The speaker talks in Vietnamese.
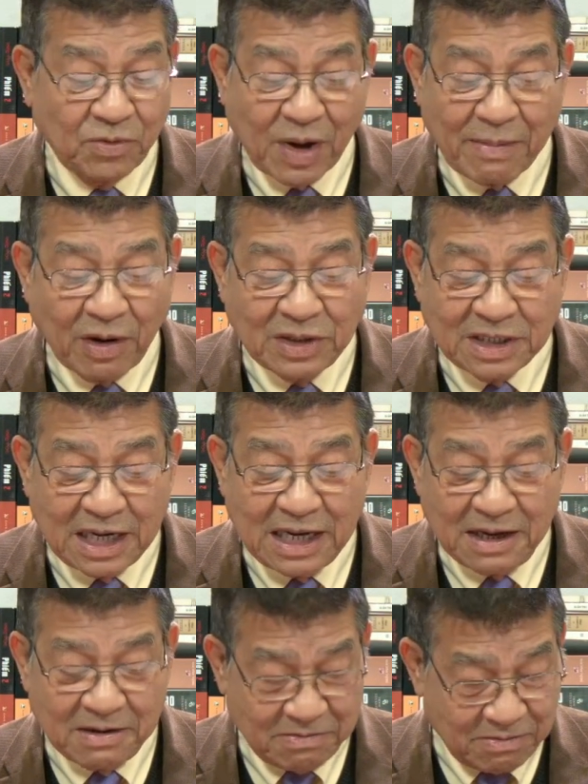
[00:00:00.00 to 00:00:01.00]
qua báo
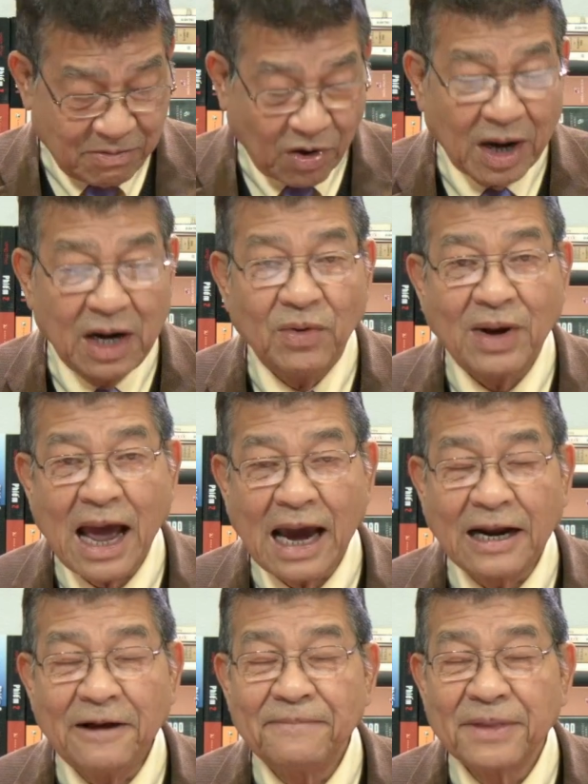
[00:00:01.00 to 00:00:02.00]
chí còn lưu
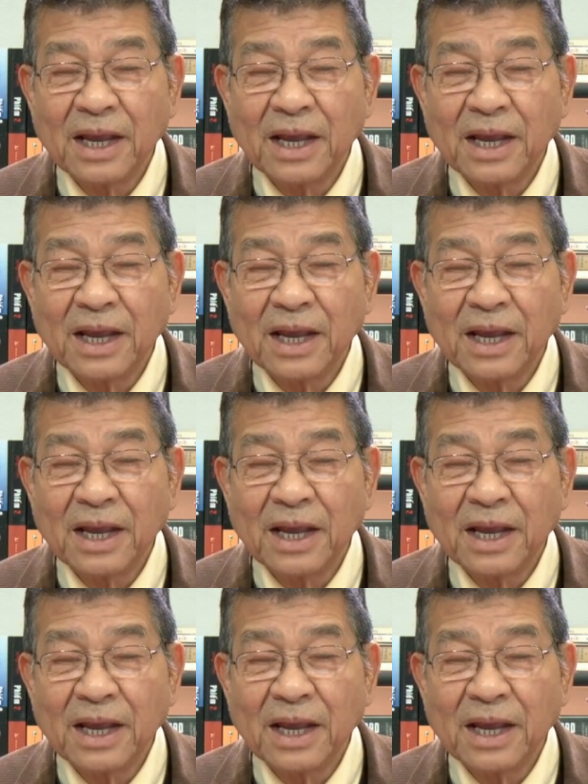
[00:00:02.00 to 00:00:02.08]
lại đó